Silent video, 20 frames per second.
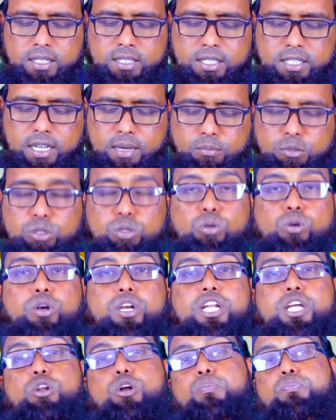সিয়াম অত হলো
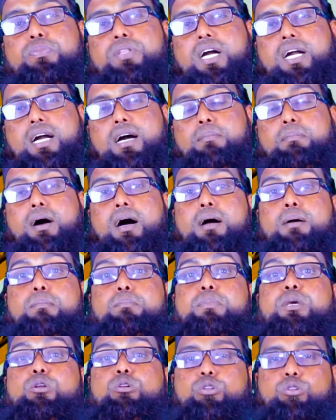নীরব থাকা বা
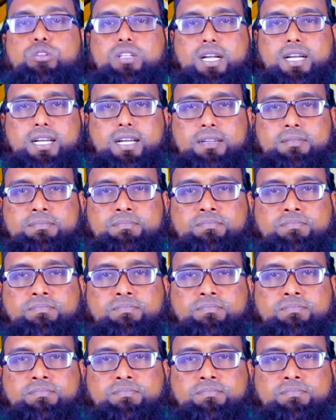বিরত থাকা